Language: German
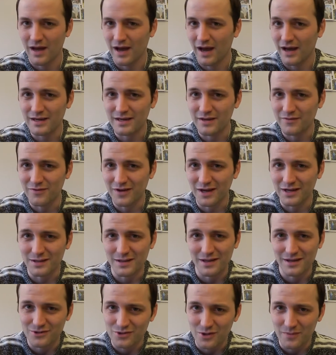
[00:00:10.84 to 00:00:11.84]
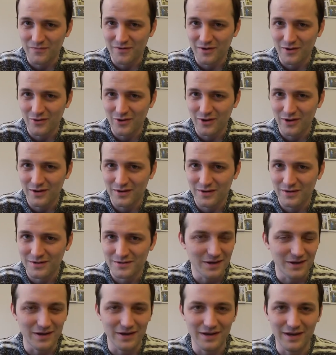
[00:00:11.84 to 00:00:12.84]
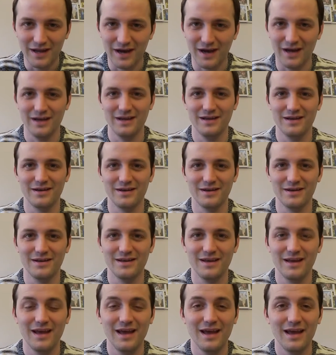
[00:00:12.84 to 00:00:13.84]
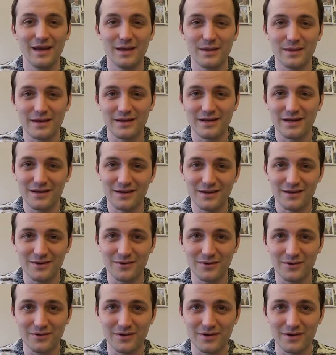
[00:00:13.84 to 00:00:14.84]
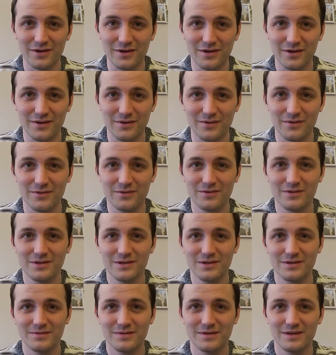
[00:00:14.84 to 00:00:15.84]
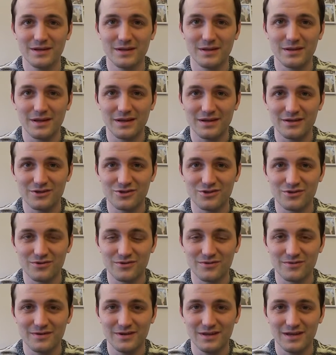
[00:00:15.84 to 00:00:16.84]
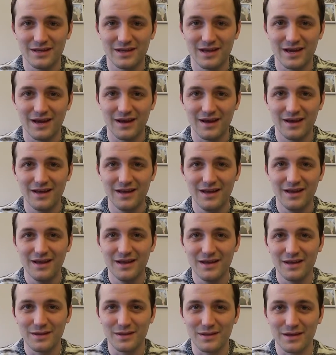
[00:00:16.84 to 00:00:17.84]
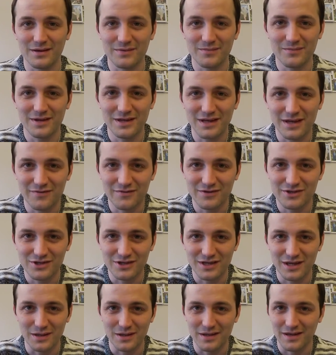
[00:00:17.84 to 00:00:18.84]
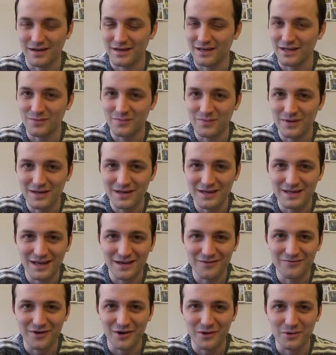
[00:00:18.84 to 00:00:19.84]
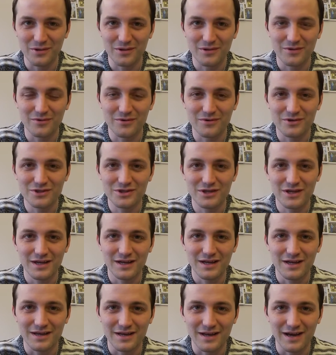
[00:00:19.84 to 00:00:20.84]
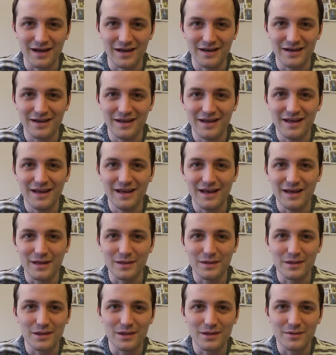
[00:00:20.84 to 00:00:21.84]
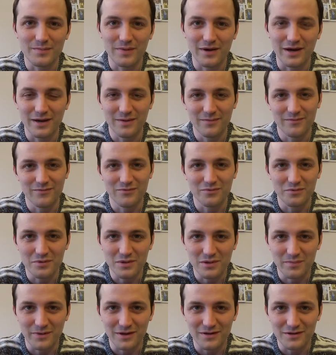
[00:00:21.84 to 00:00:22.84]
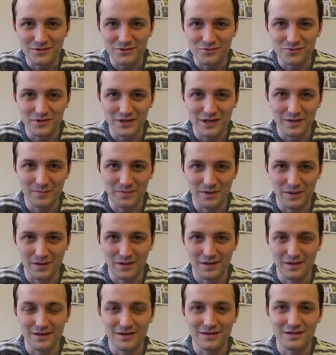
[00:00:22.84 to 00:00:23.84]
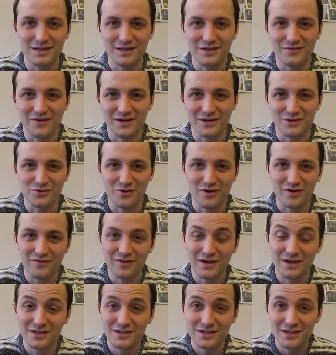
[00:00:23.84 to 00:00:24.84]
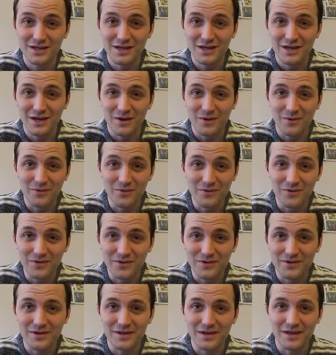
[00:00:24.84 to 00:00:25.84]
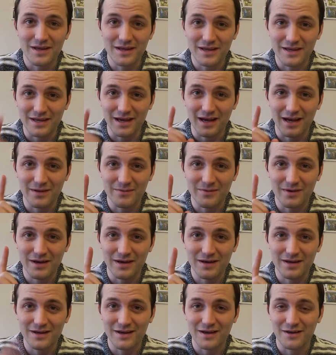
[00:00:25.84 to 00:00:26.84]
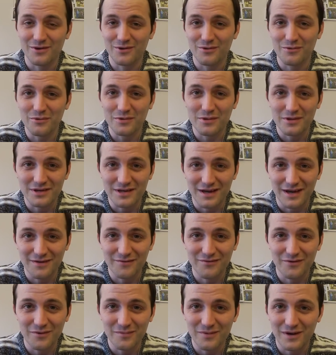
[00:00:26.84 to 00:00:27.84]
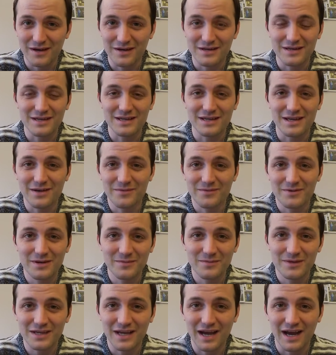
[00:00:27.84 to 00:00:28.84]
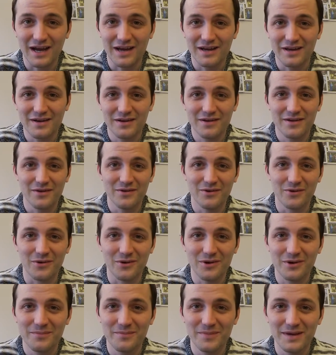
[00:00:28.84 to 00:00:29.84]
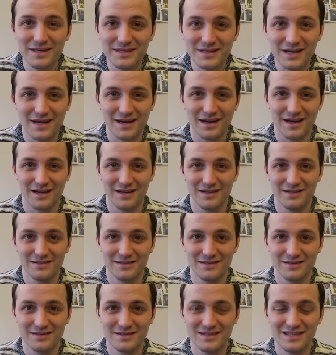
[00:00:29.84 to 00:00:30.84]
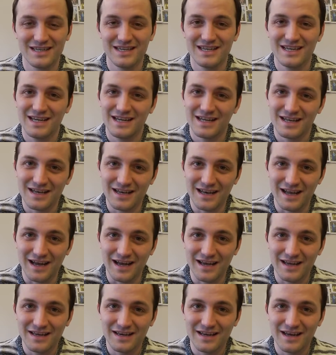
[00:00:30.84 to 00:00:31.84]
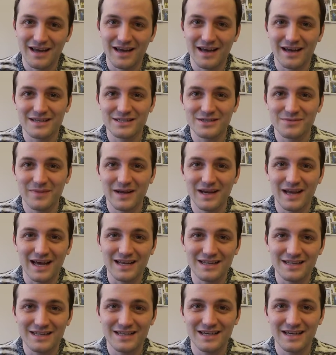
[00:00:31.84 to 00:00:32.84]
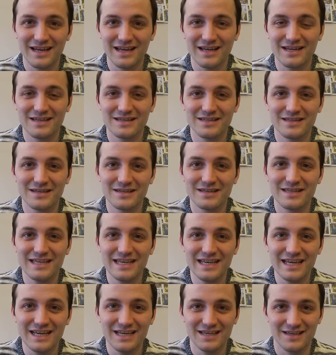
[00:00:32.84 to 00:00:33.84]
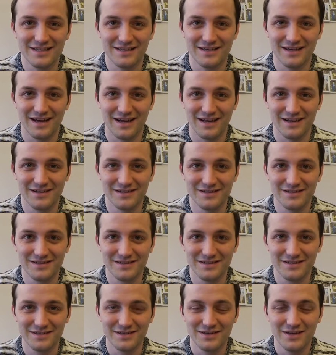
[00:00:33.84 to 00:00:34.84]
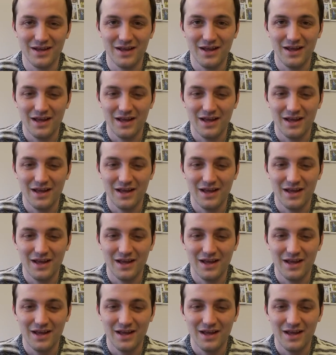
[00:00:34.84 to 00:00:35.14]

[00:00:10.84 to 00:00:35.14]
Hat er vielleicht seinen Job verloren? Nein, es hat andere Gründe. Und ihr seht es schon, ja, es hat mich erwischt gestern. Ich bin nicht etwa ausgerutscht, nein, es ist bei einem Fußballturnier passiert. Ich war Torwart und ich habe eine grandiose Tat vollbracht. Ich habe nämlich einen 9 Meter gehalten. Leider hat mein Handgelenk nicht gehalten.